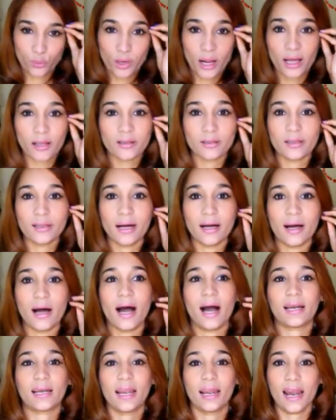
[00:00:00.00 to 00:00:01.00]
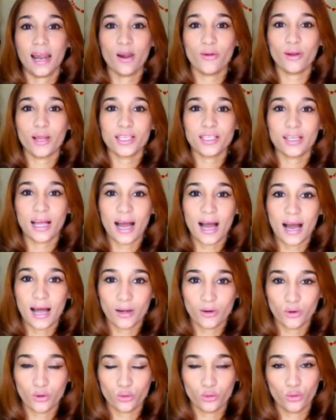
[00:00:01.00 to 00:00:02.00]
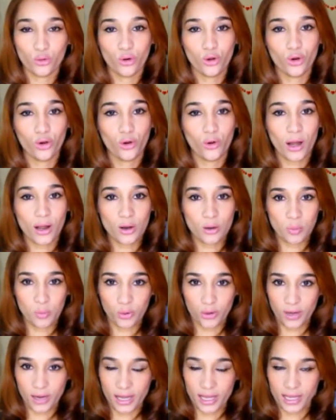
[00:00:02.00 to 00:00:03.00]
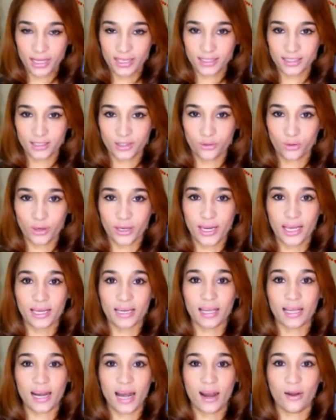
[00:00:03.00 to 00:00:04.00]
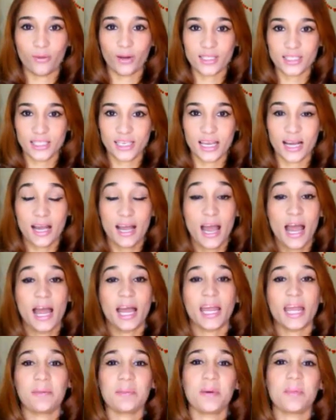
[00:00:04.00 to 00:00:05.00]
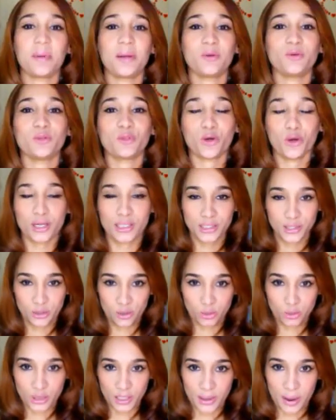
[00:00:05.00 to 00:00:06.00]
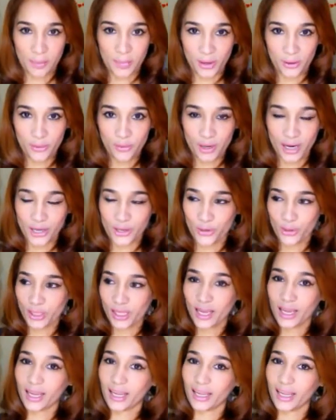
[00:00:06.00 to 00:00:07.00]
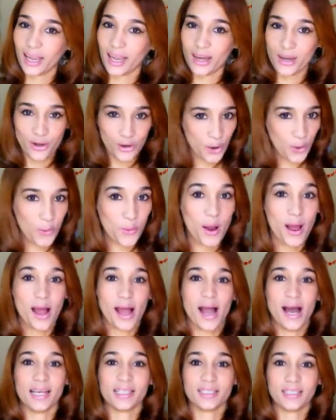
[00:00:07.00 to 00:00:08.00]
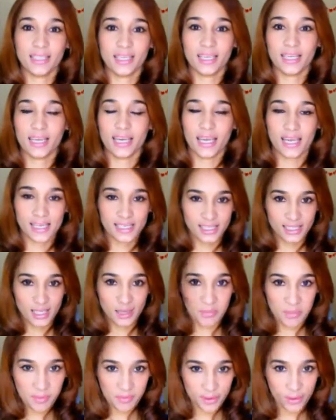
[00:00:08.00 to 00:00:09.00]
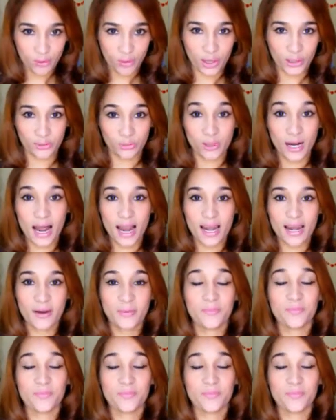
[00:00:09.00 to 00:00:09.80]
una aclararle a, algo, no lo hago por nada, sino quería aclararle a una chica que me preguntó que si yo usaba peluca. Yo dije que no, así que este es mi pelo natural,